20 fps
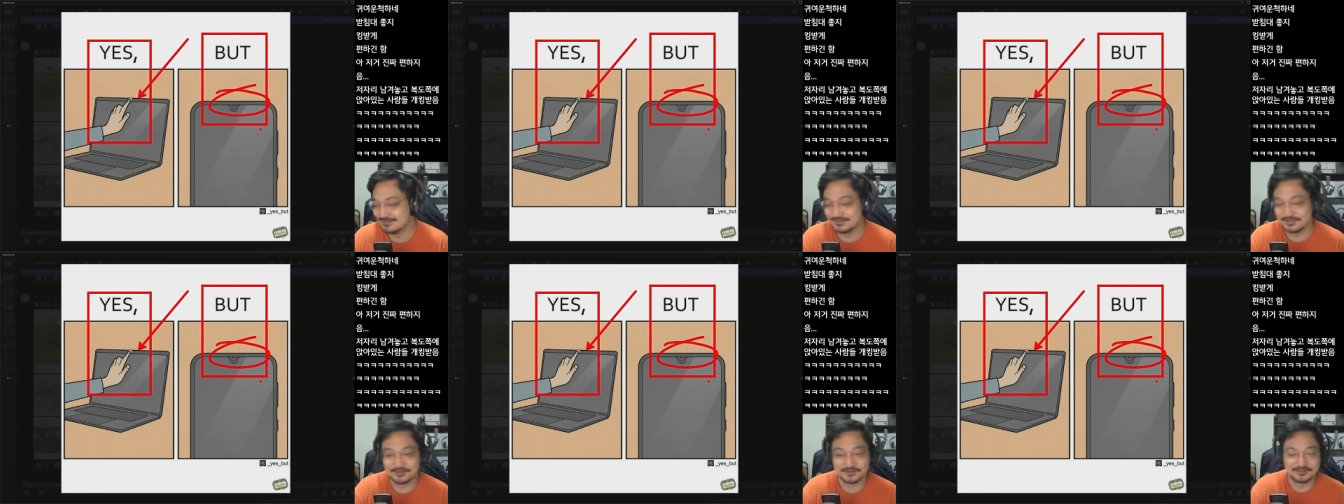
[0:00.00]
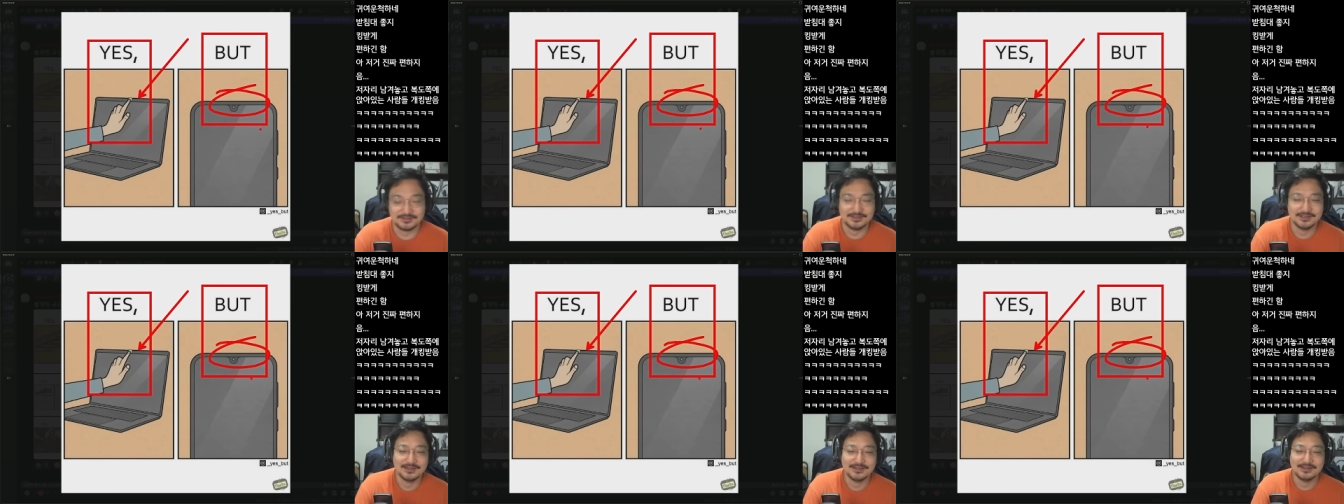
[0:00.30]
저
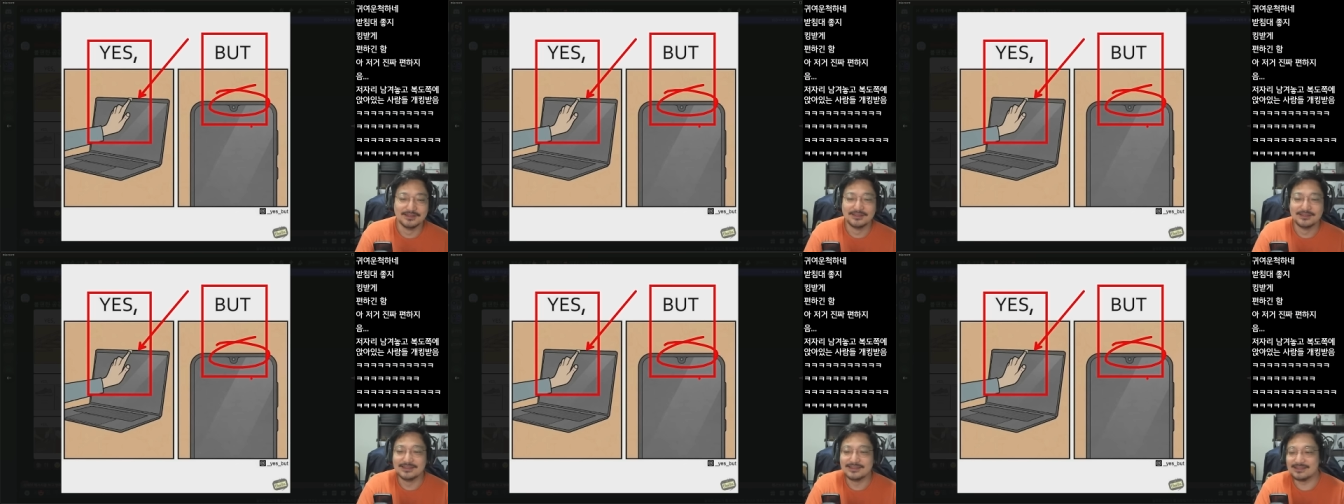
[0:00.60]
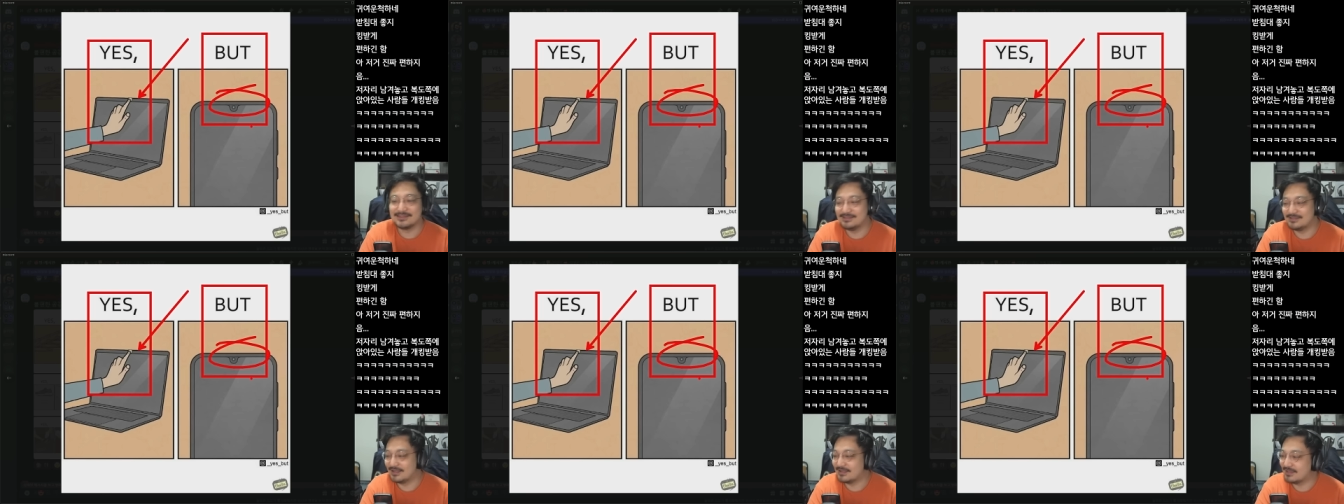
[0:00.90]

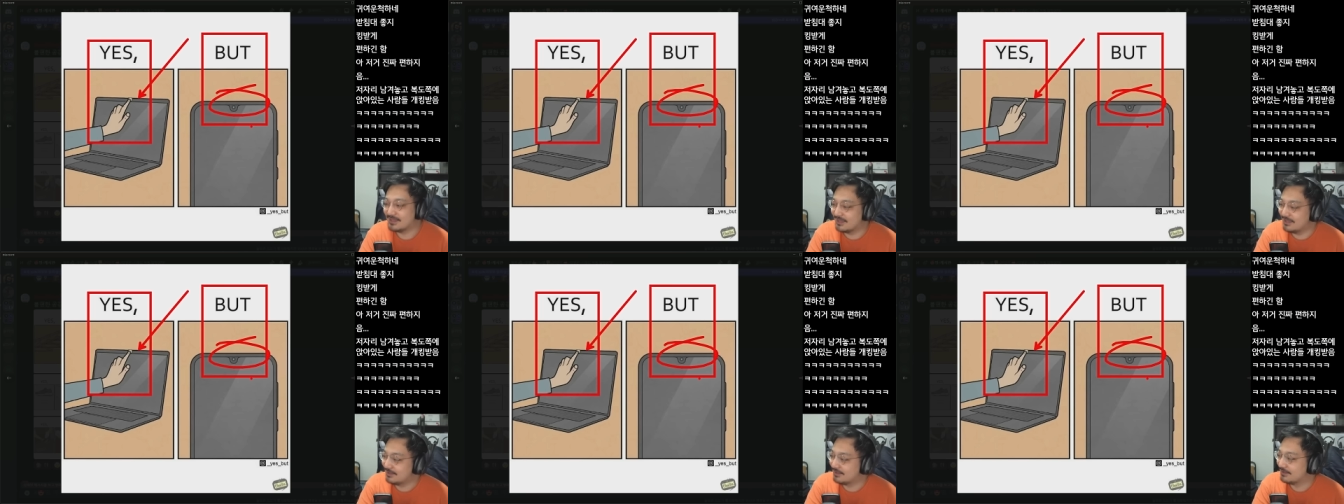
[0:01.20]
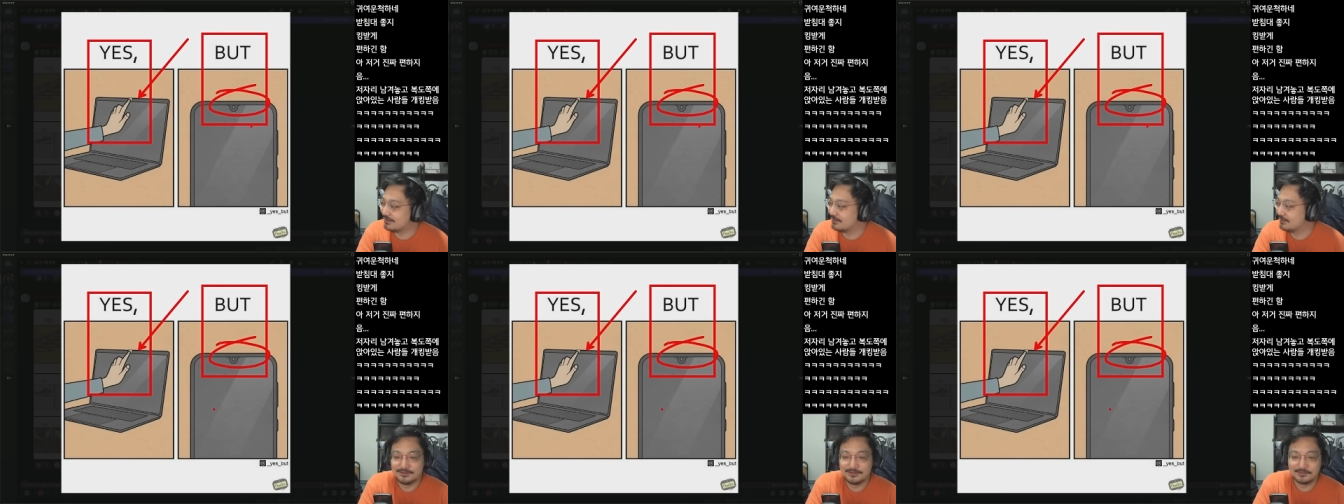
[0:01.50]

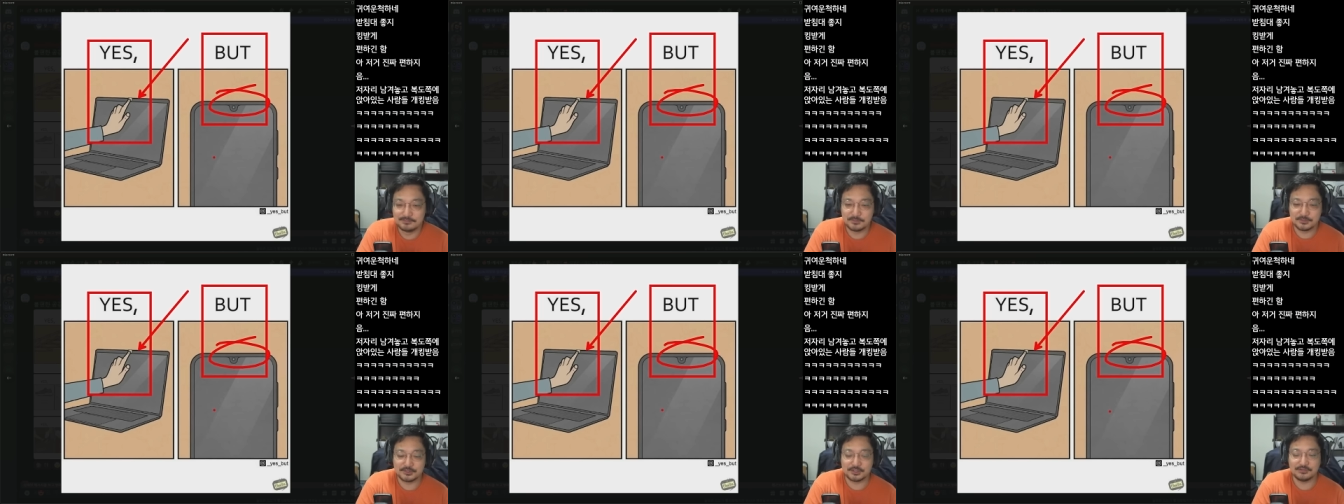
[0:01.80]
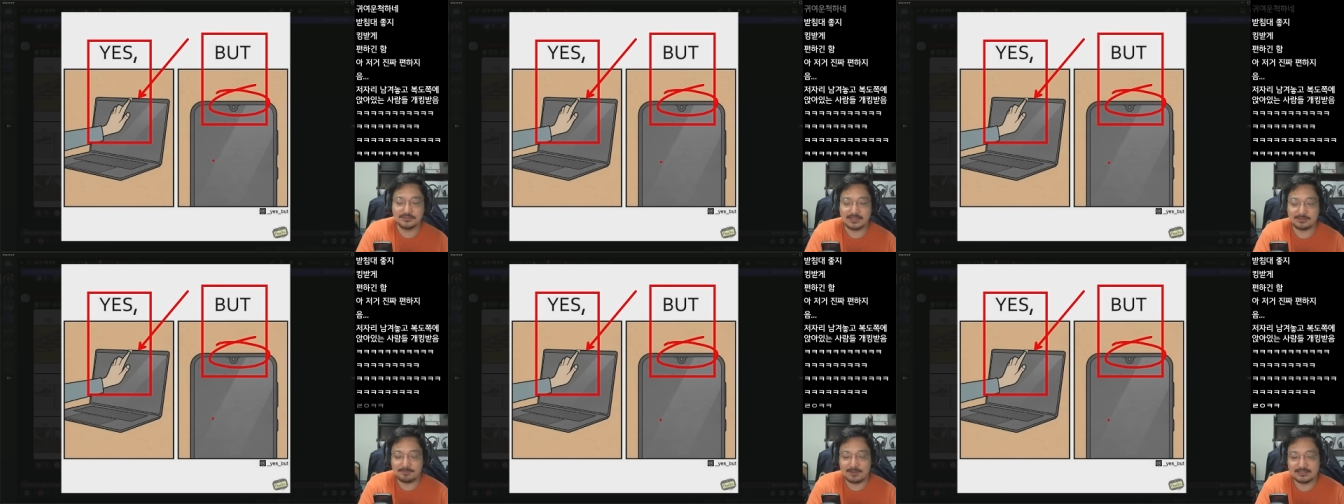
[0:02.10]
이상해. 뭐
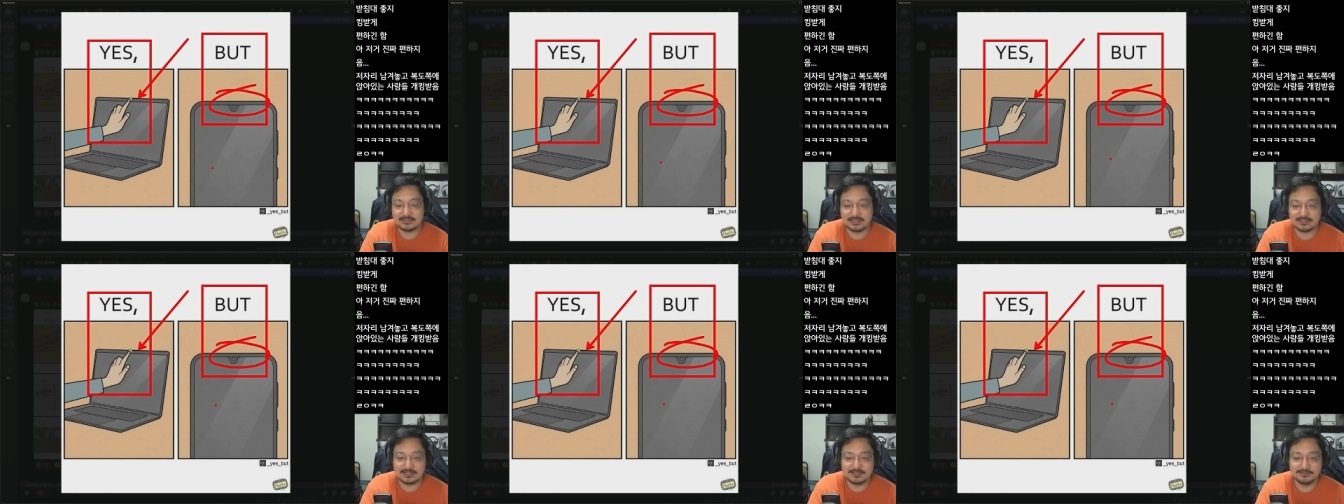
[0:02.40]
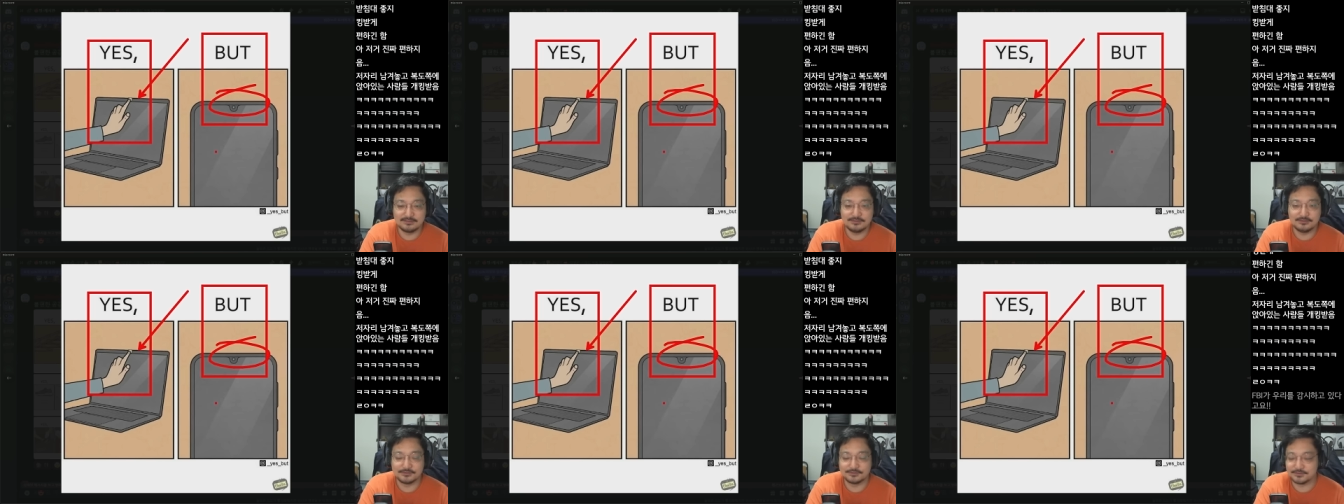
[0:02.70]
전자파
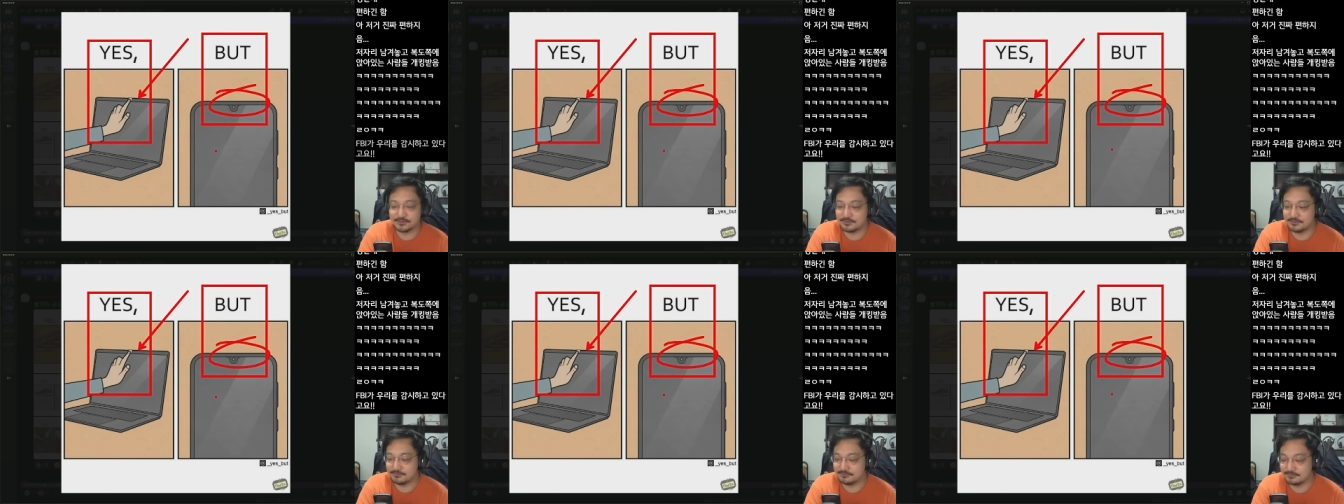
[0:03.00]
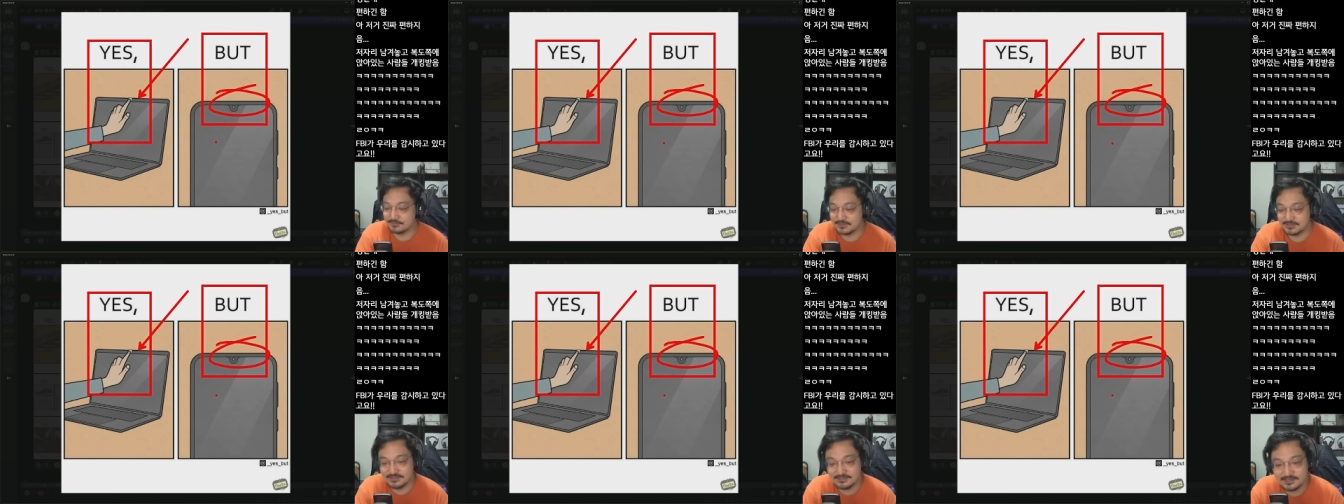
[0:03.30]
차단
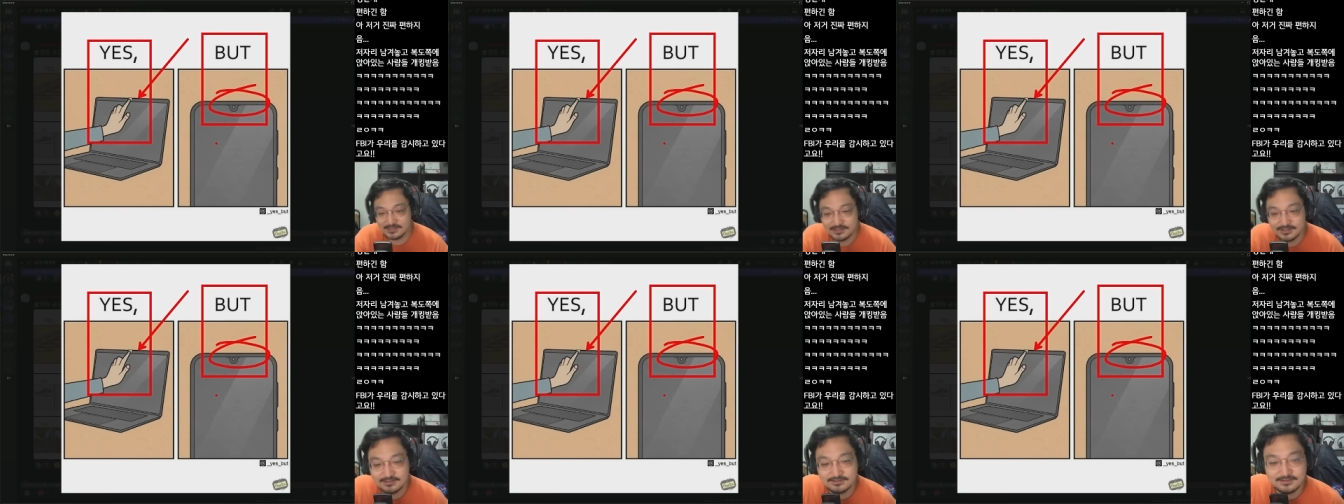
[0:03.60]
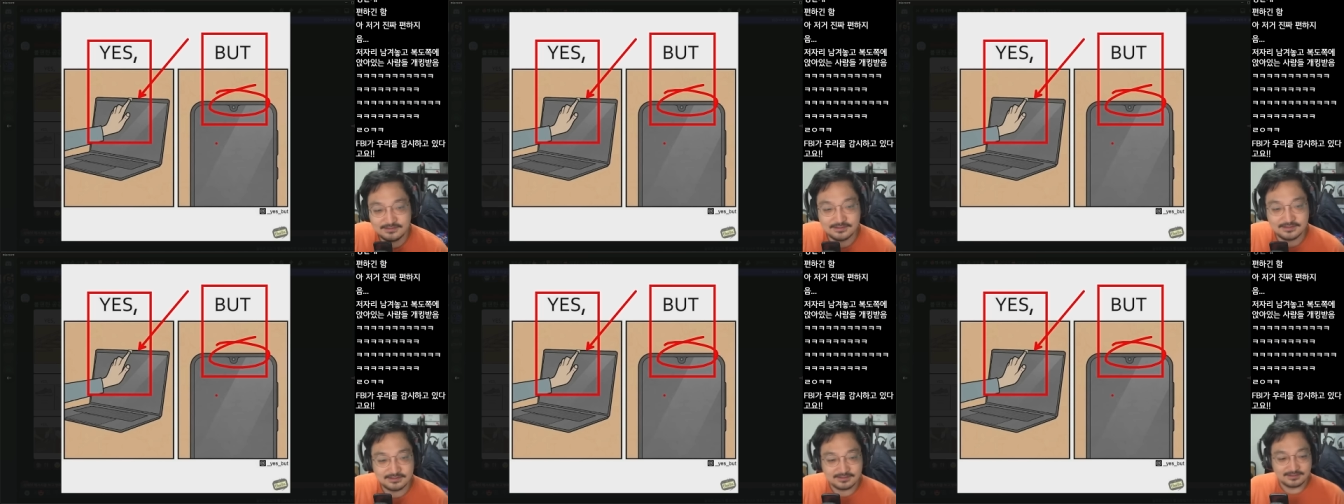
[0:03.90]
것처럼 막 이상해
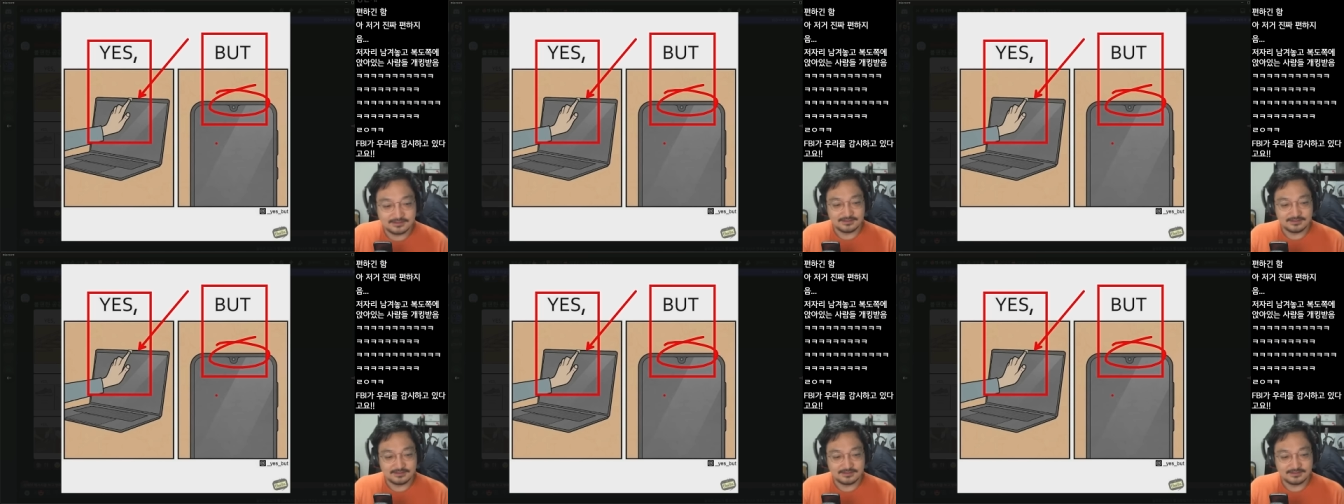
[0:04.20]
이상해.